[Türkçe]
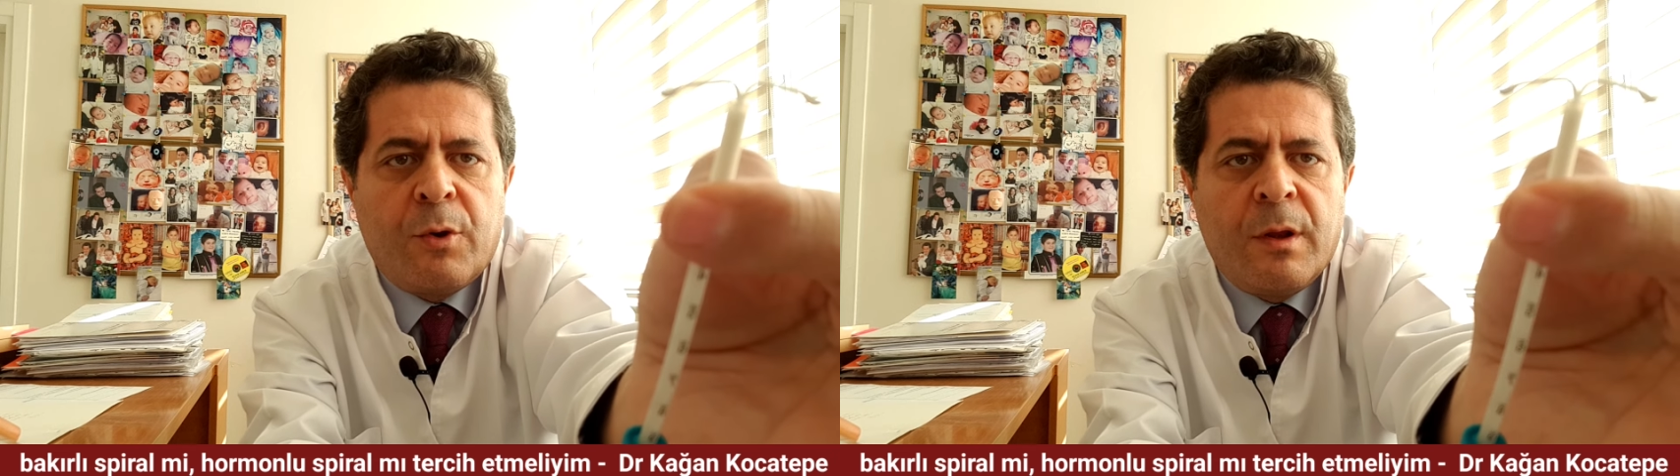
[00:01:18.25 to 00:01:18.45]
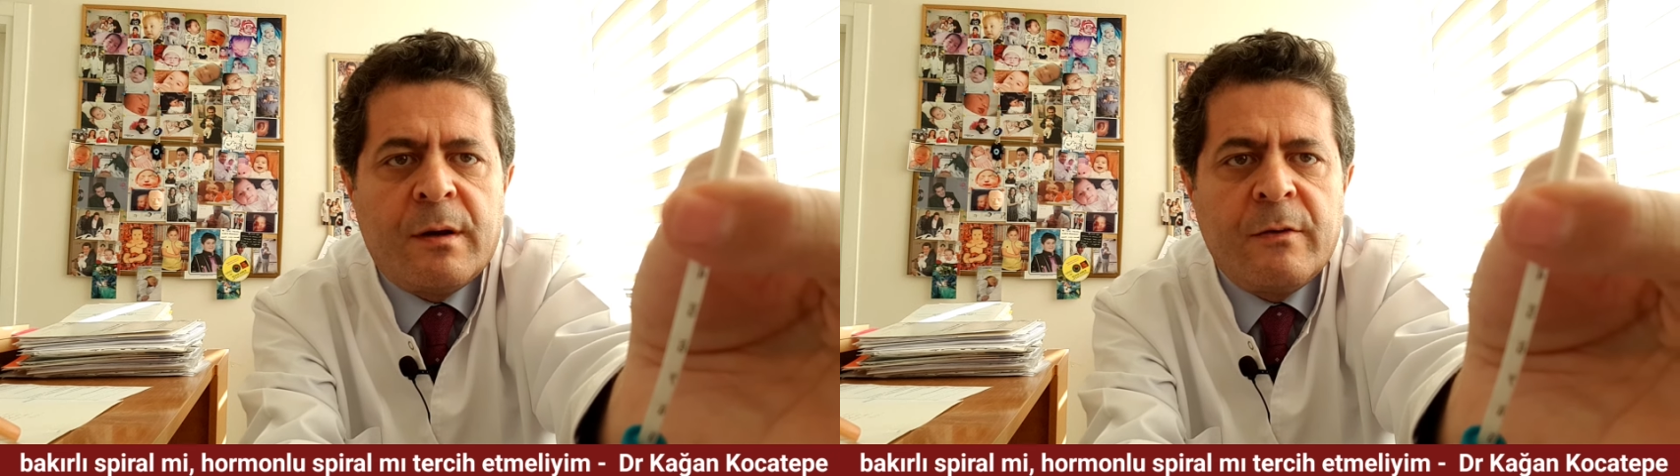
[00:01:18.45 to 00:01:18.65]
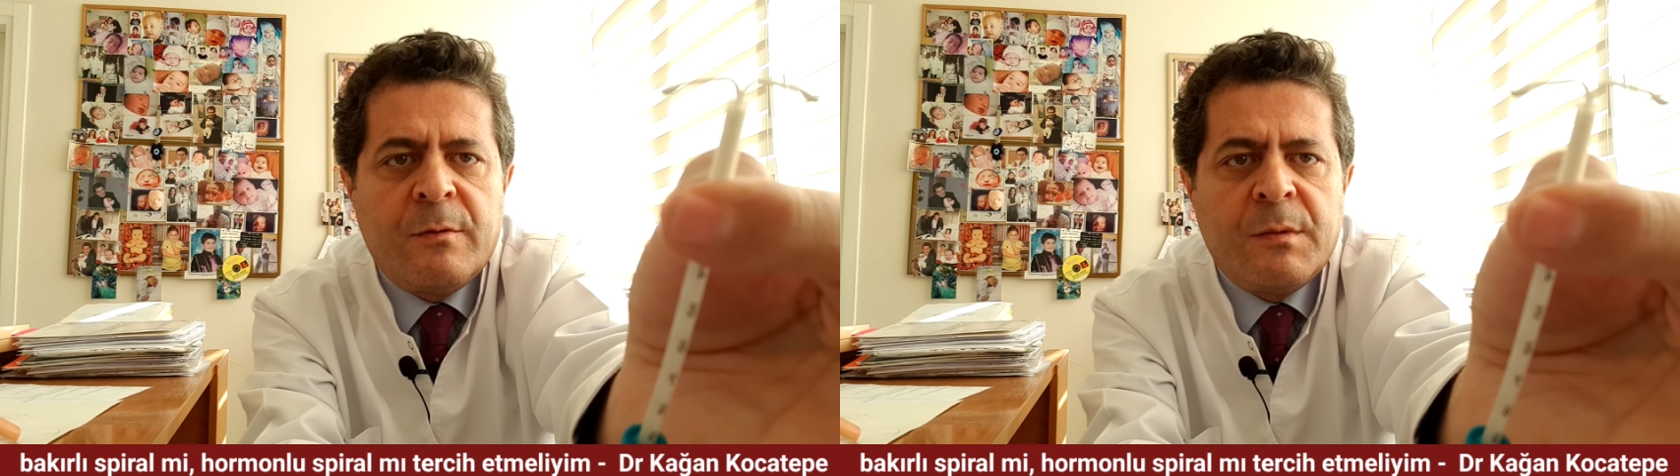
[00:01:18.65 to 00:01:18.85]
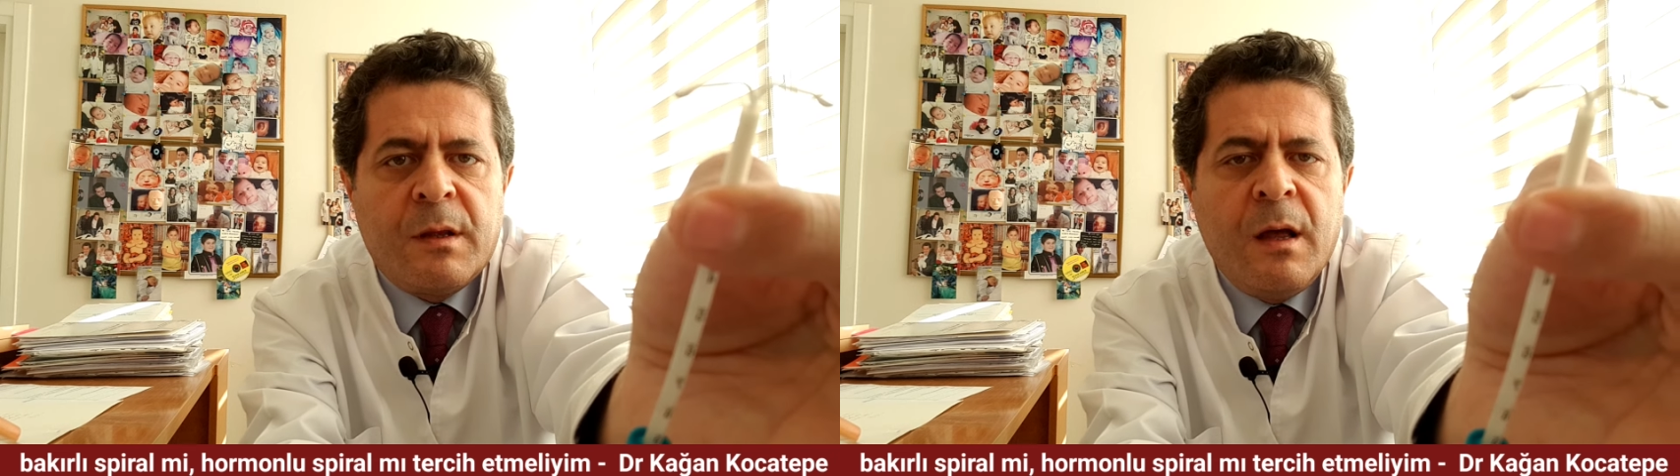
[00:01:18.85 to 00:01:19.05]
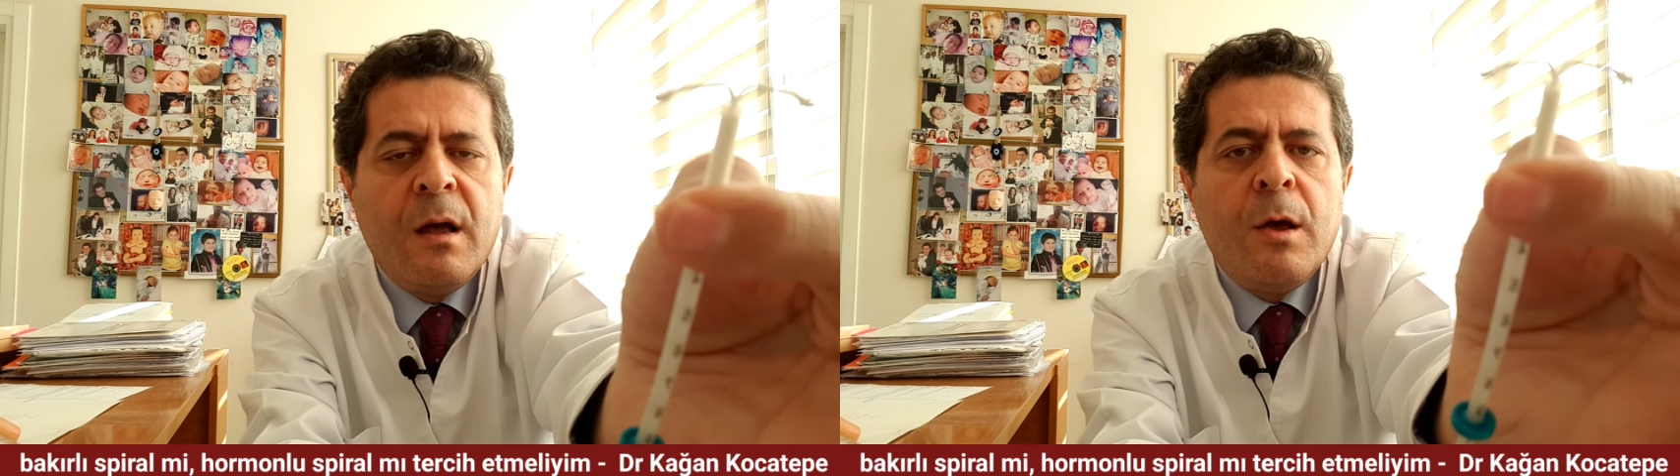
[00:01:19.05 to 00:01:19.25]
olan kısımda
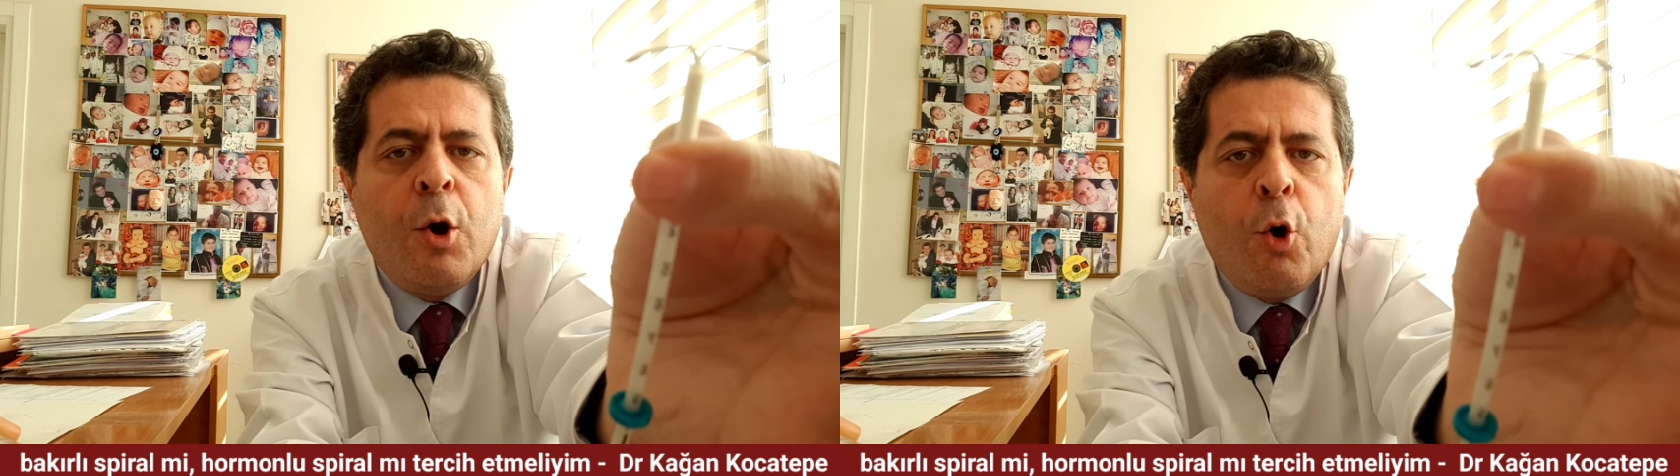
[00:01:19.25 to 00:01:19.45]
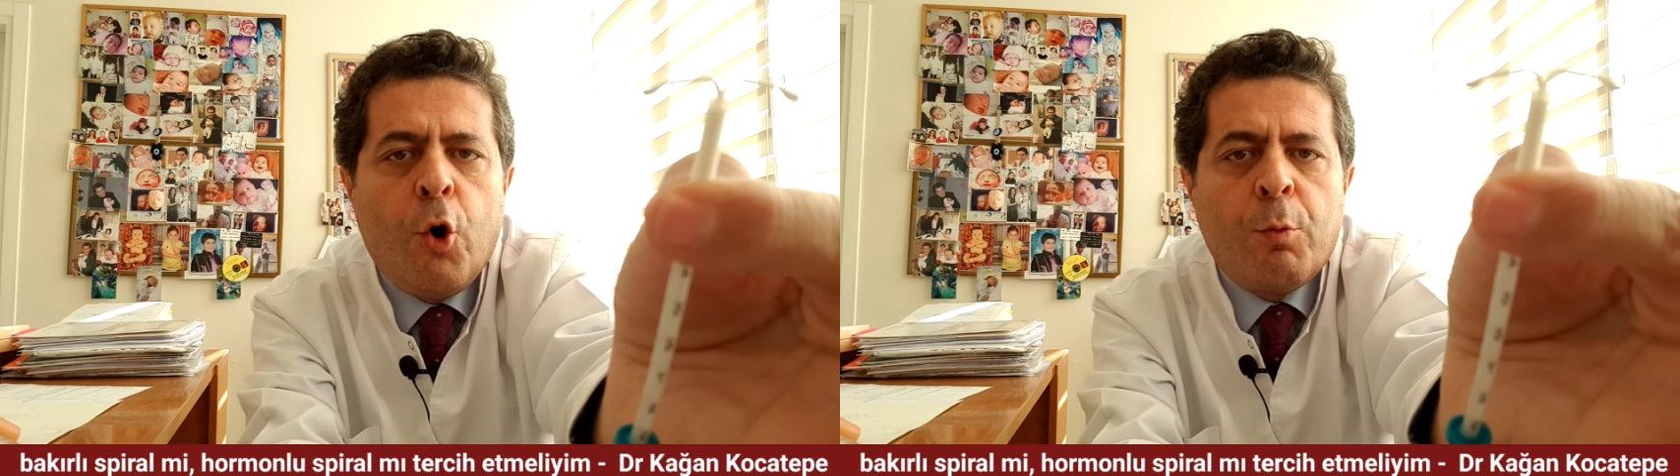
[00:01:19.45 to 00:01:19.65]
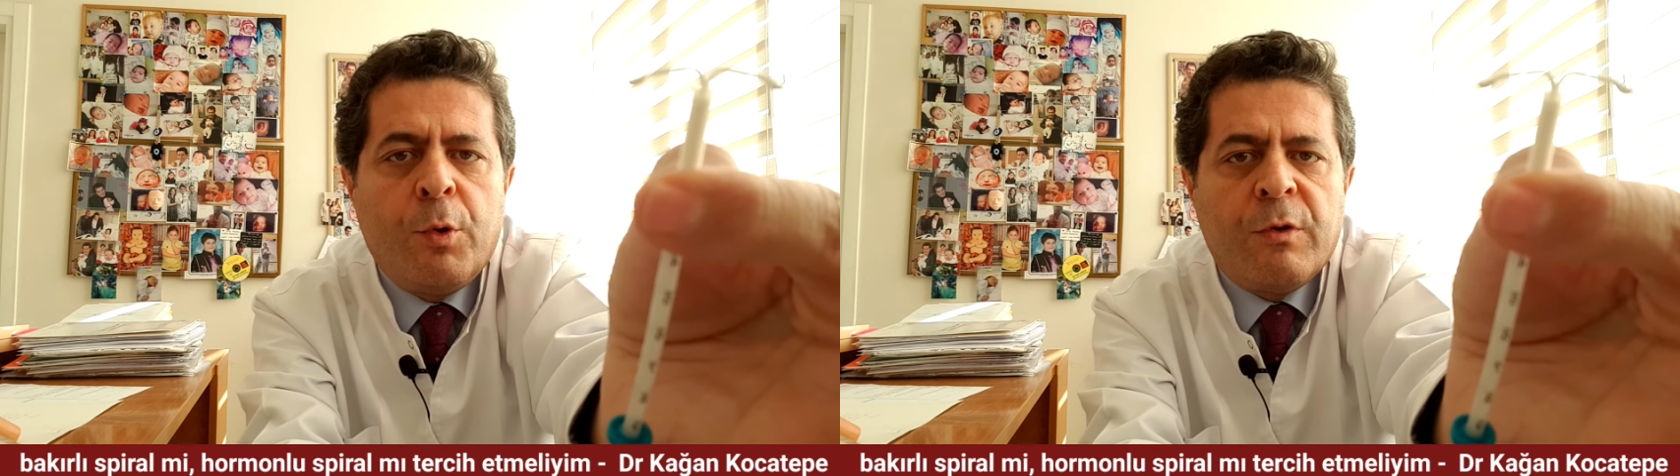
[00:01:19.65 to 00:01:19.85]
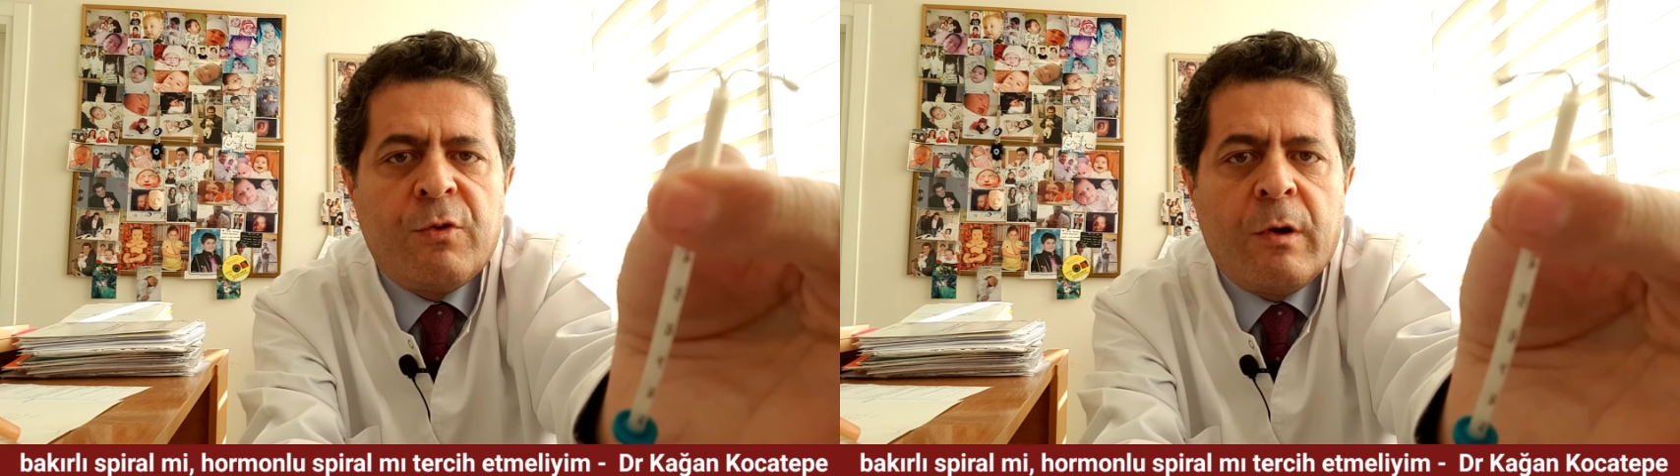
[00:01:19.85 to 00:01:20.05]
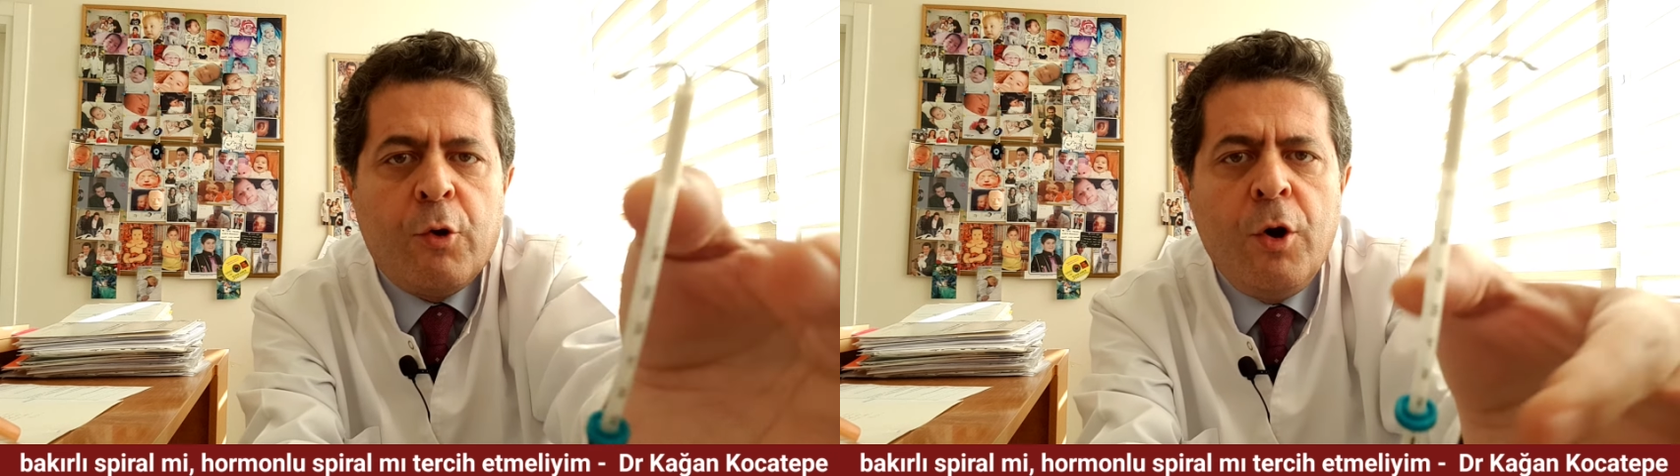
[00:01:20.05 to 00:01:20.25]
da hormon
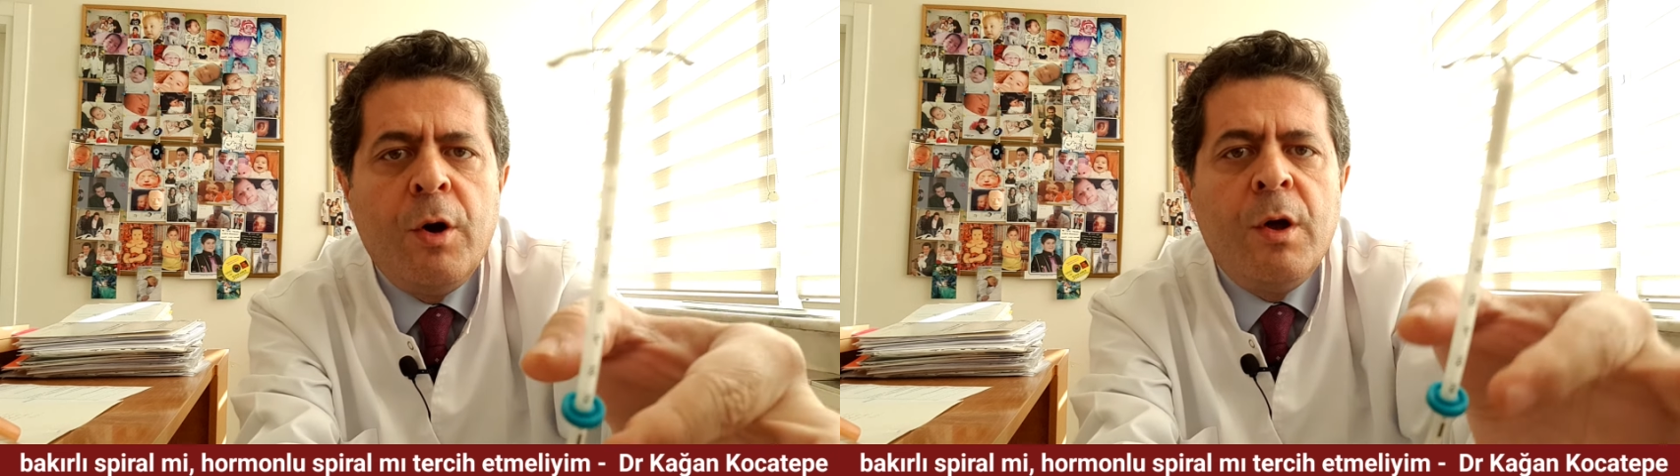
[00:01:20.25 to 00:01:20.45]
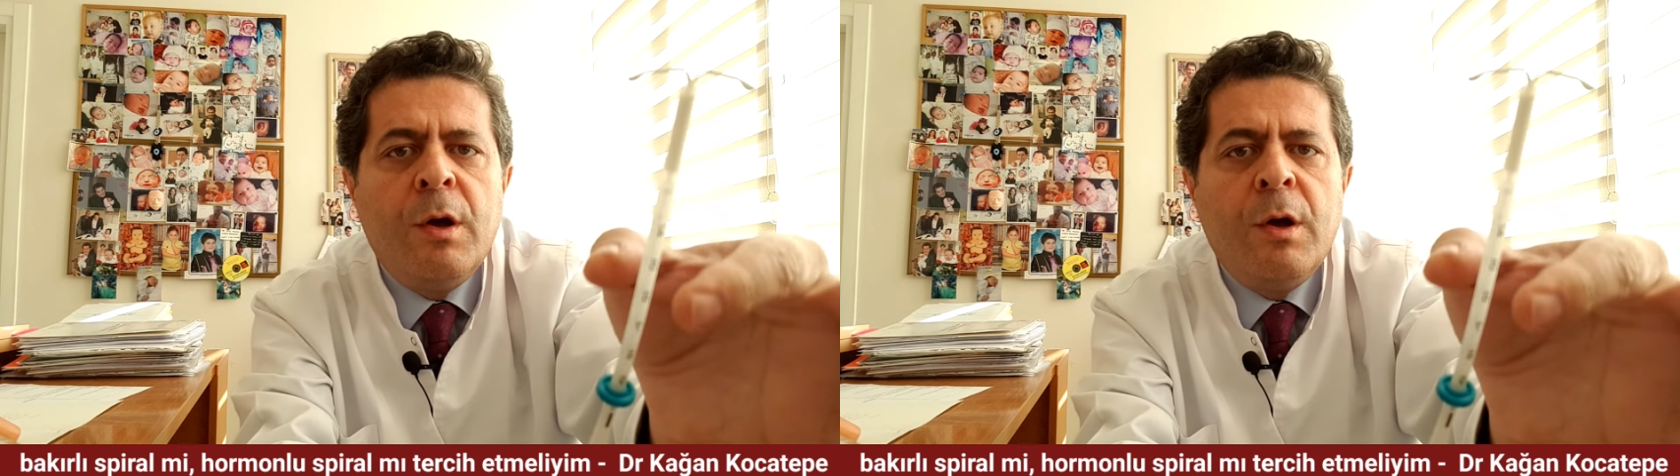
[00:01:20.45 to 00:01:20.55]
içeriyor.